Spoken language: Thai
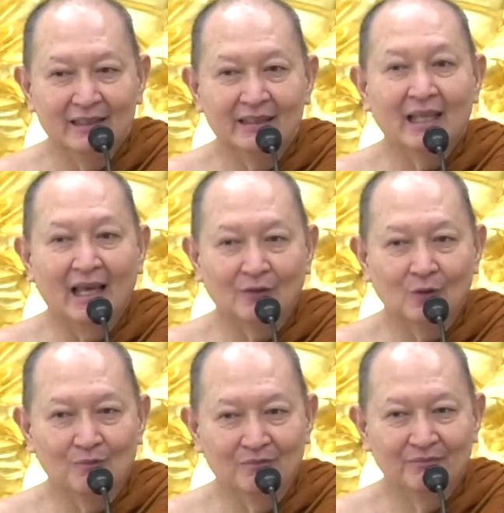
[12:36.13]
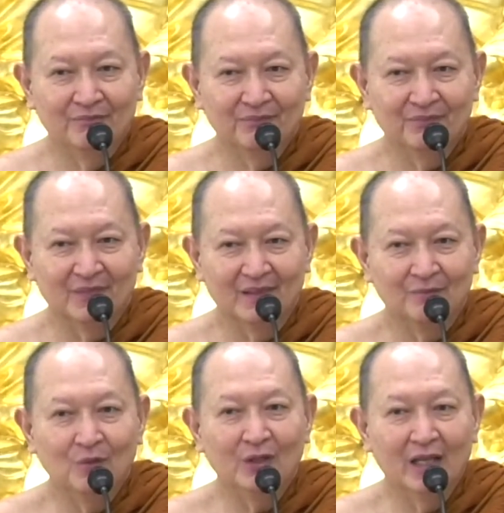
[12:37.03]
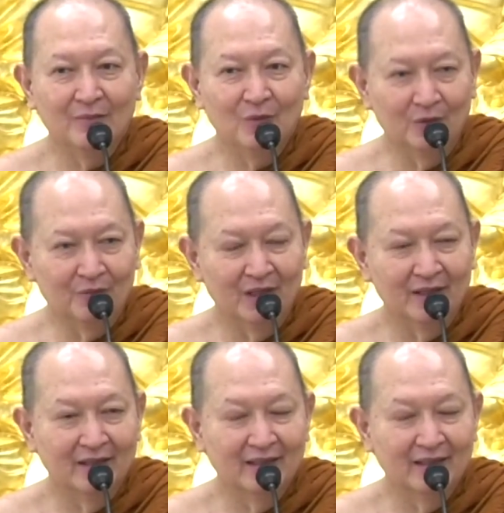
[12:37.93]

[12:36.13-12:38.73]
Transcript: อิทธารมนะบุญให้ผลมา